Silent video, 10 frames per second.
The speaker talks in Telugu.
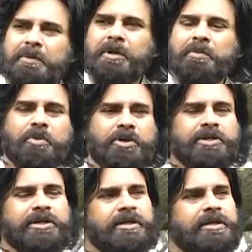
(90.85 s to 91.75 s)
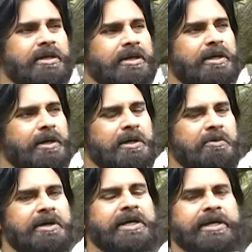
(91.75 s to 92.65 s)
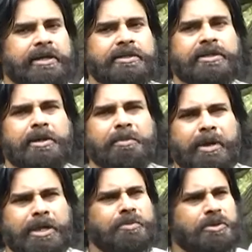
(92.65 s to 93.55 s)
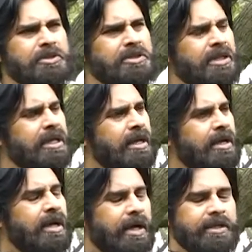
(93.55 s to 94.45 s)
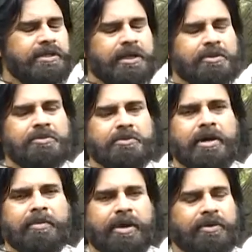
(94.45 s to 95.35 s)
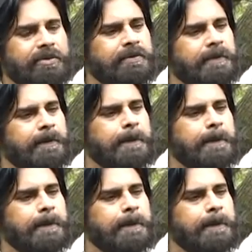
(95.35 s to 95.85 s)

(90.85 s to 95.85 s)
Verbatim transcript: ఒక పొలిటికల్ వెండేటా కింద మారిపోతుంది అనేది నాకు ఆ భావన ఉంది